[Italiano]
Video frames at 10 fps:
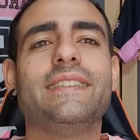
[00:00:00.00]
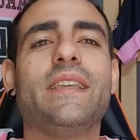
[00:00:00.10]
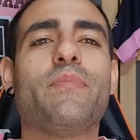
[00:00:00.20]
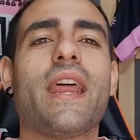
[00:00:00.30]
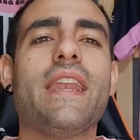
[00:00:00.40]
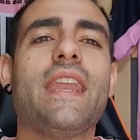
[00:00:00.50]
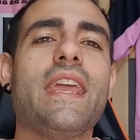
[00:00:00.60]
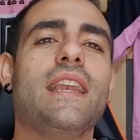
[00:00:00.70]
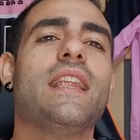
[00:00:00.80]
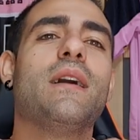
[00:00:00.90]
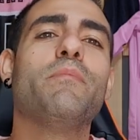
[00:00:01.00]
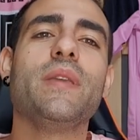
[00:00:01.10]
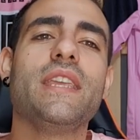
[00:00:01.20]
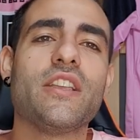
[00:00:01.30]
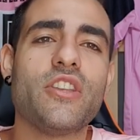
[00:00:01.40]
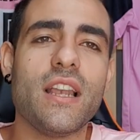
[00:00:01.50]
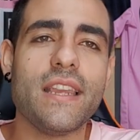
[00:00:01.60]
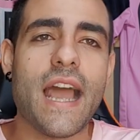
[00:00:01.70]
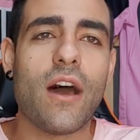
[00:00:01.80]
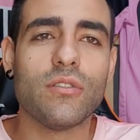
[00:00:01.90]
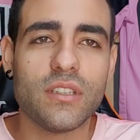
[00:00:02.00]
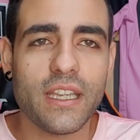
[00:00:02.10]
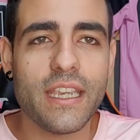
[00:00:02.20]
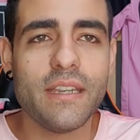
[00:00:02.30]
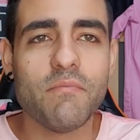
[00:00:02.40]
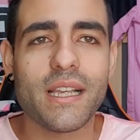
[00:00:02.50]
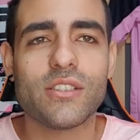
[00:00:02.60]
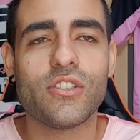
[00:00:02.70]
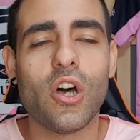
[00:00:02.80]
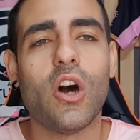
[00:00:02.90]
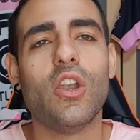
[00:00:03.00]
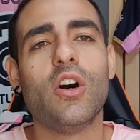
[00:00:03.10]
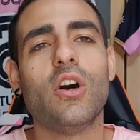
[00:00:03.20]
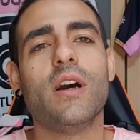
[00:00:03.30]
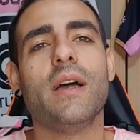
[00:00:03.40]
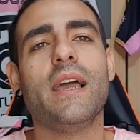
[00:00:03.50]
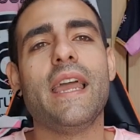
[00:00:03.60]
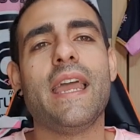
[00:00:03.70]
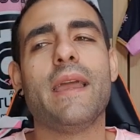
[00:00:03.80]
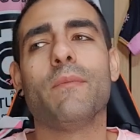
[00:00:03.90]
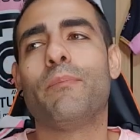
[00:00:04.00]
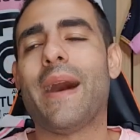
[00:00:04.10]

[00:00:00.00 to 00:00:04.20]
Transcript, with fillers: si prende il pigliacelli out in massolo e